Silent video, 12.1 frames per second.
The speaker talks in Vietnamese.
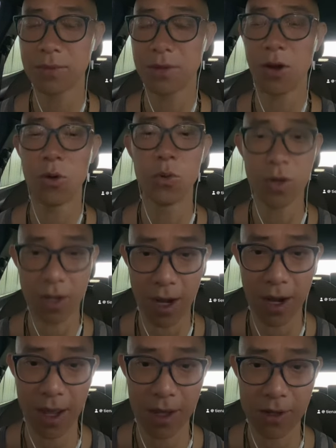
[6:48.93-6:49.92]
cho
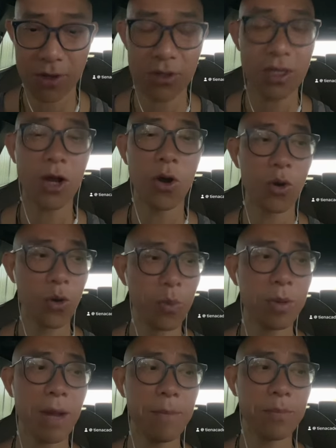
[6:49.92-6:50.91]
Ukraine người ta
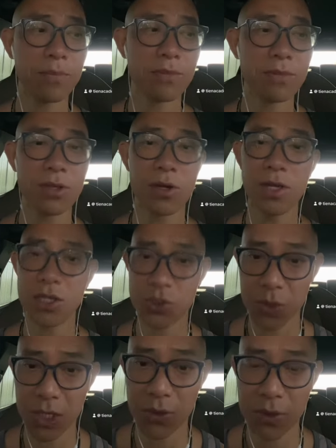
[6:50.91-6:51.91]
cung cấp cho
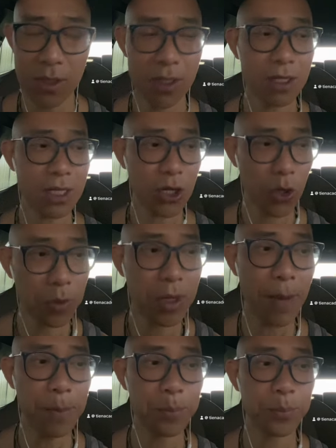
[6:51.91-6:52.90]
Israel người ta cung cấp